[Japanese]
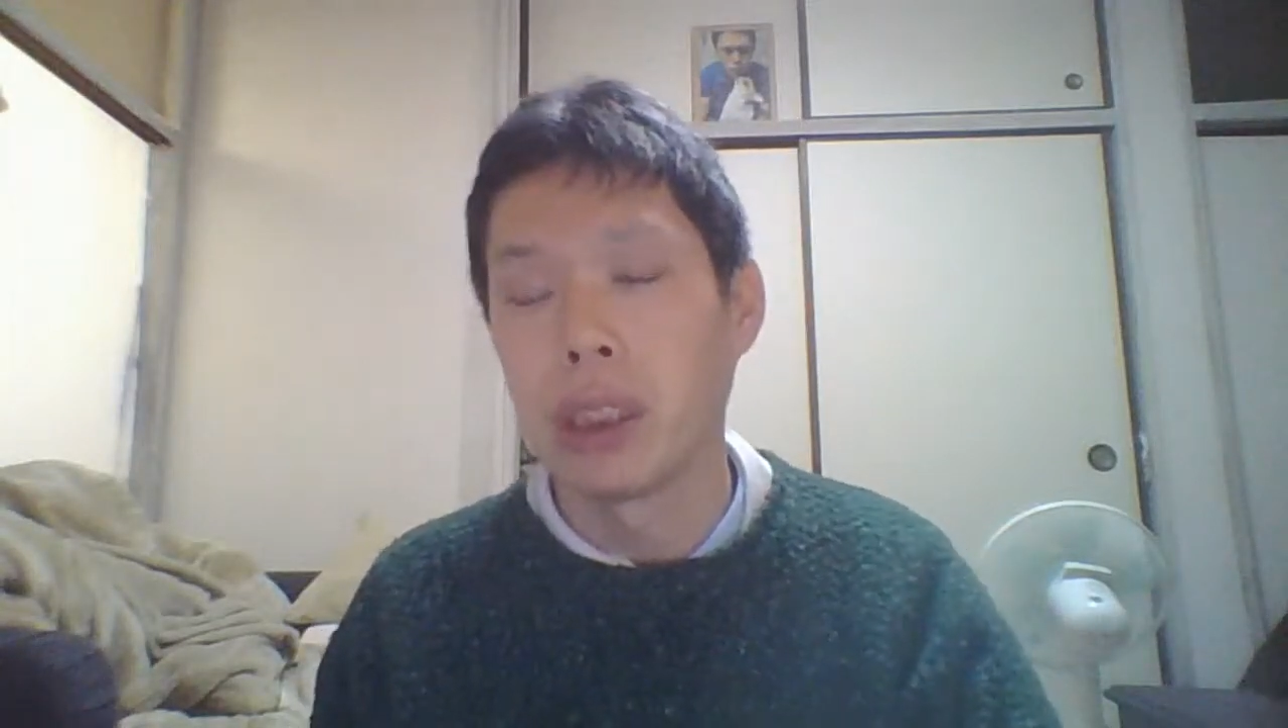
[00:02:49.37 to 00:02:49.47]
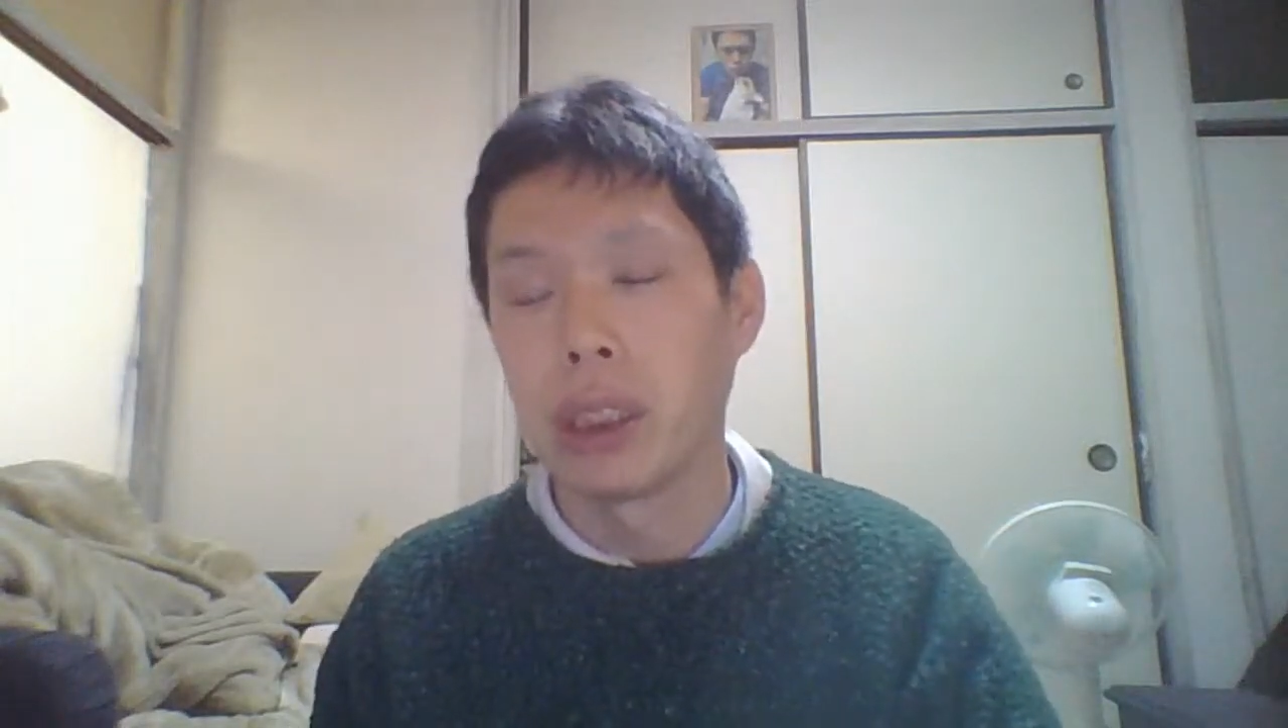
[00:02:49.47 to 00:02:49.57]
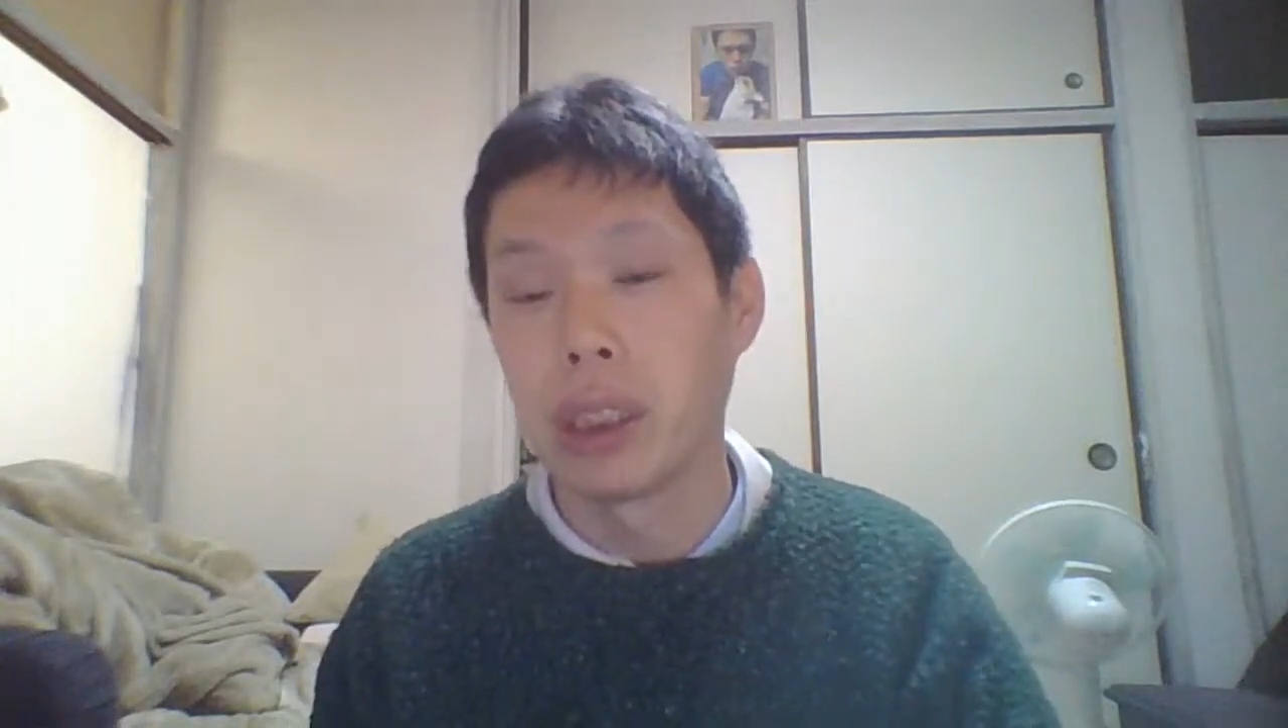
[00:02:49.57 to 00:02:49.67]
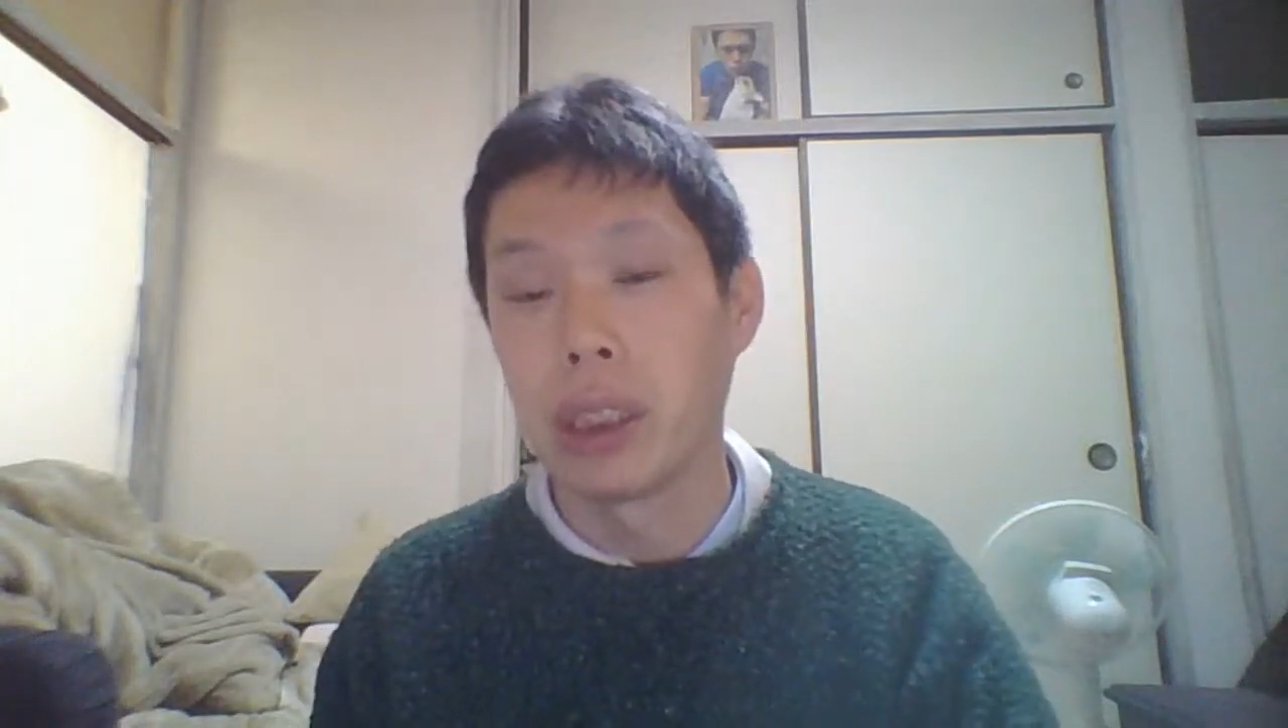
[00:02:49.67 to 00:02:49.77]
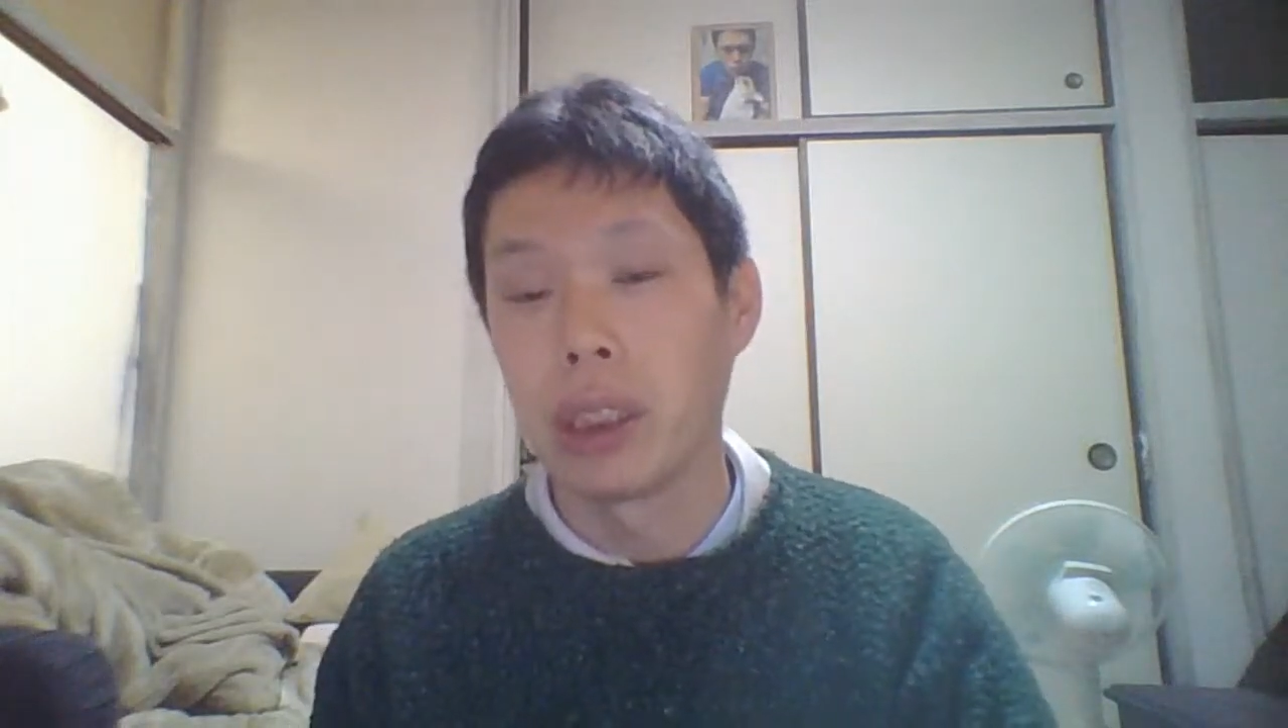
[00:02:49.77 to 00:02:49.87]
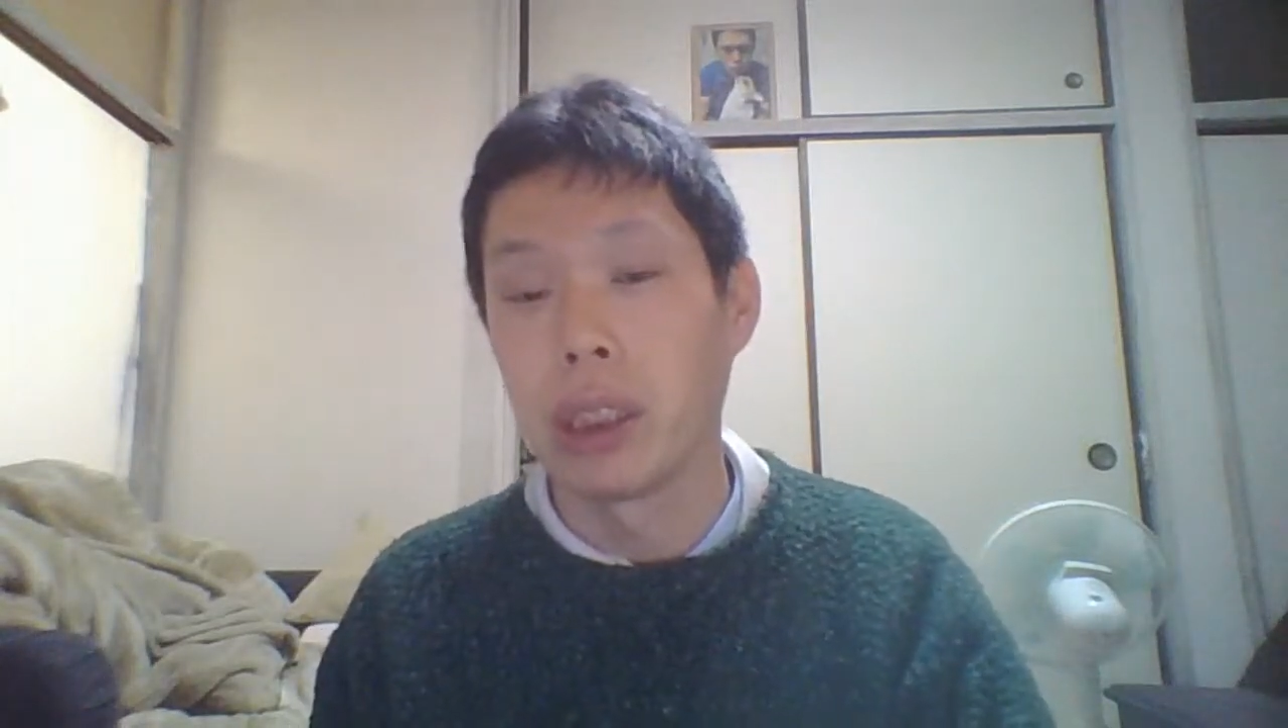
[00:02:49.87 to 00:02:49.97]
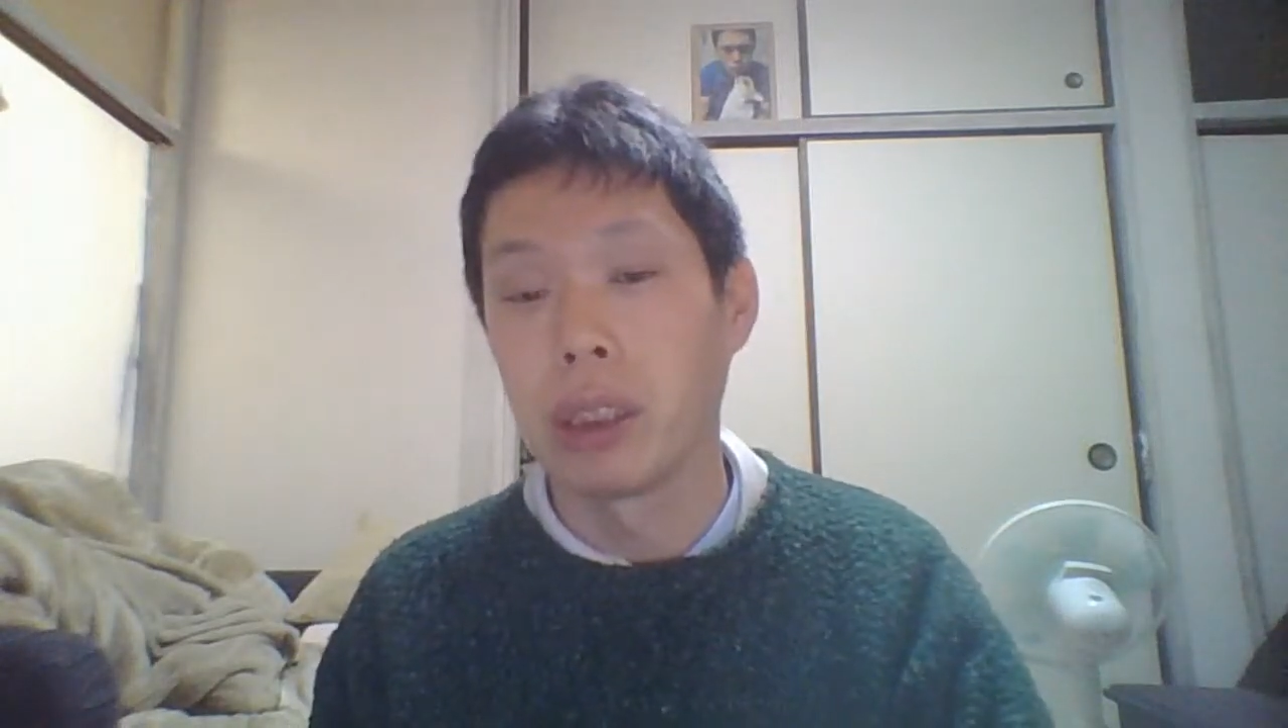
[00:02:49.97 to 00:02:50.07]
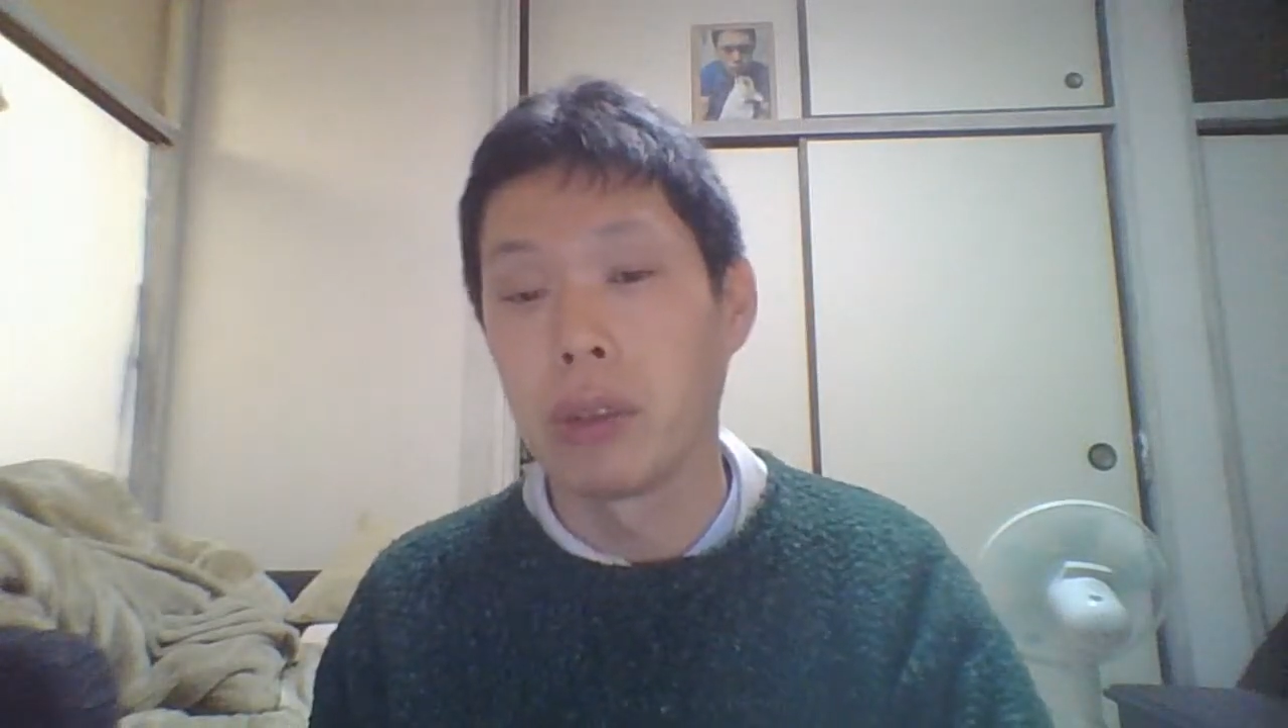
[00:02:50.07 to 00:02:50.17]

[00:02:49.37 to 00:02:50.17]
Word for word: えー、